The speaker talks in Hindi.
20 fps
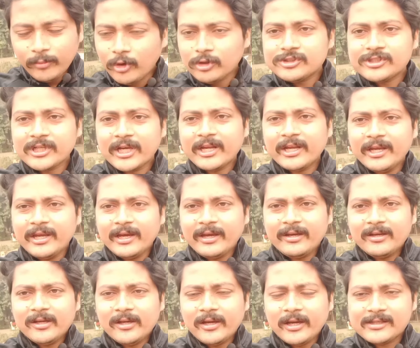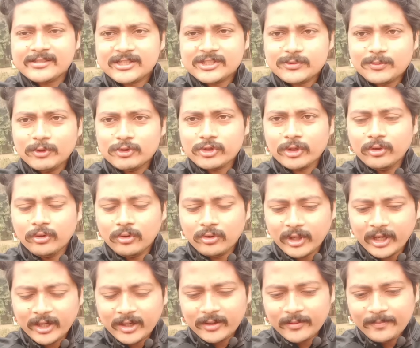बहुत सारे ऐसे स्पिरिचुअल
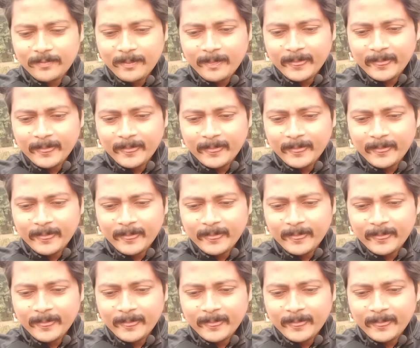लोग हैं